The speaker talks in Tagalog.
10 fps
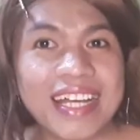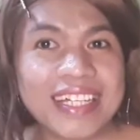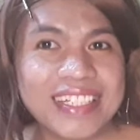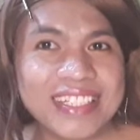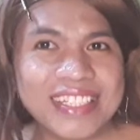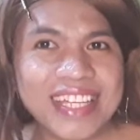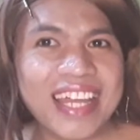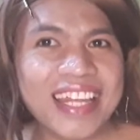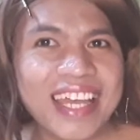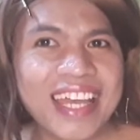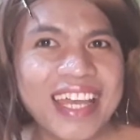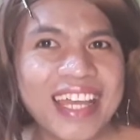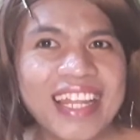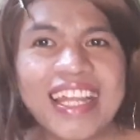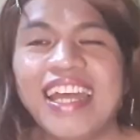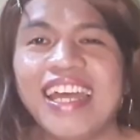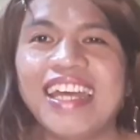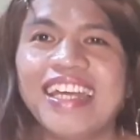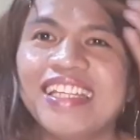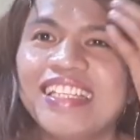aking channel
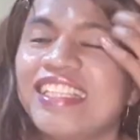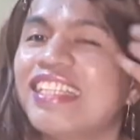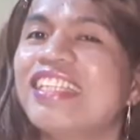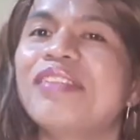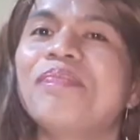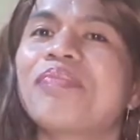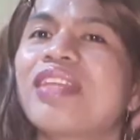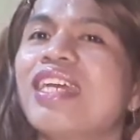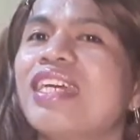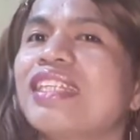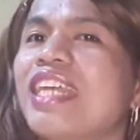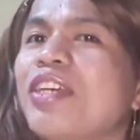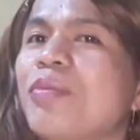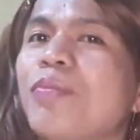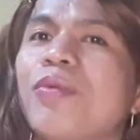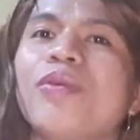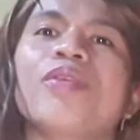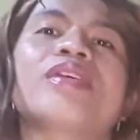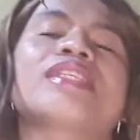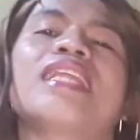and thank you
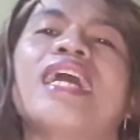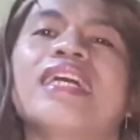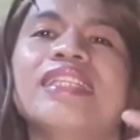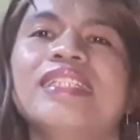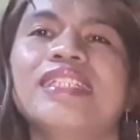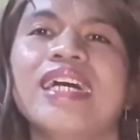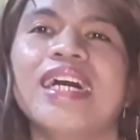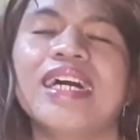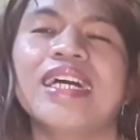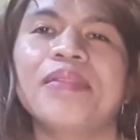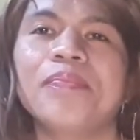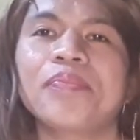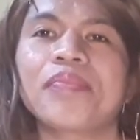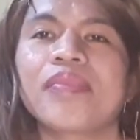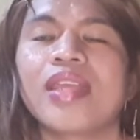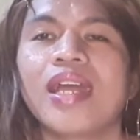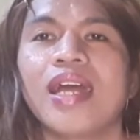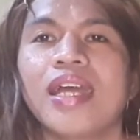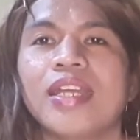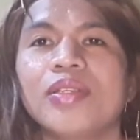po sa lahat dyan
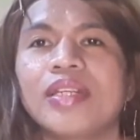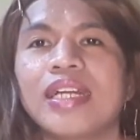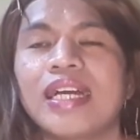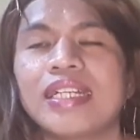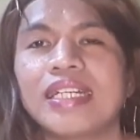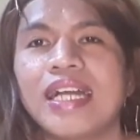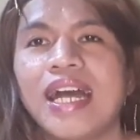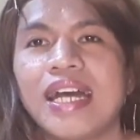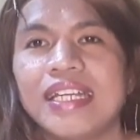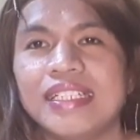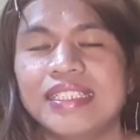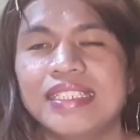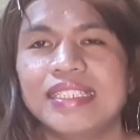yun na nga guys.